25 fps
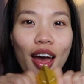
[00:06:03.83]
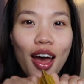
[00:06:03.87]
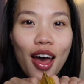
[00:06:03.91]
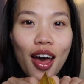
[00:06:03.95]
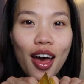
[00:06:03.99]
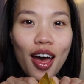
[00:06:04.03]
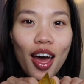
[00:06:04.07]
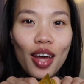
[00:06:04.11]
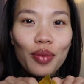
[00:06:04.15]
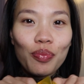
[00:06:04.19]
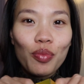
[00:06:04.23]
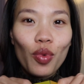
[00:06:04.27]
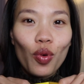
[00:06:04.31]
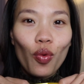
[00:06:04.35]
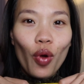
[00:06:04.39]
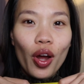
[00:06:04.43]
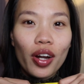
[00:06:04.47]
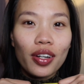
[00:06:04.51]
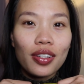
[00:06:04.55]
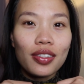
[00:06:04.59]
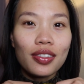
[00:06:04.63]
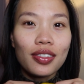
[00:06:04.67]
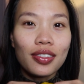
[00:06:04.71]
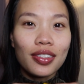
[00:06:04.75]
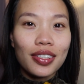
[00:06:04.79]
hết một
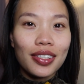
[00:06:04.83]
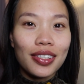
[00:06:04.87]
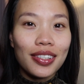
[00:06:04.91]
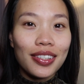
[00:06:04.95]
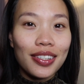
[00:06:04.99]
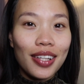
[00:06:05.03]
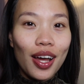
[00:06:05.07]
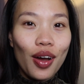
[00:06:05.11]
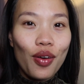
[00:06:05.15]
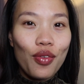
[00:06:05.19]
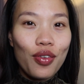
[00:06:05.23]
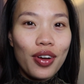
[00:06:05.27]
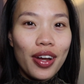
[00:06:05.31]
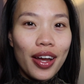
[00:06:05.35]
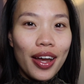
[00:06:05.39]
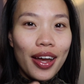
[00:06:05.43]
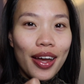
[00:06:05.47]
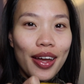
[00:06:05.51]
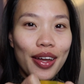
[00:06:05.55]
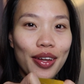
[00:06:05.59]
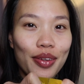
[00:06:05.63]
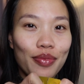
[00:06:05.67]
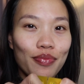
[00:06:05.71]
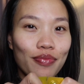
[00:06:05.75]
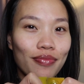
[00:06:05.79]
quãng đường 6
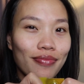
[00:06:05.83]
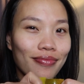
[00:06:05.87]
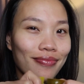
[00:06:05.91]
ngày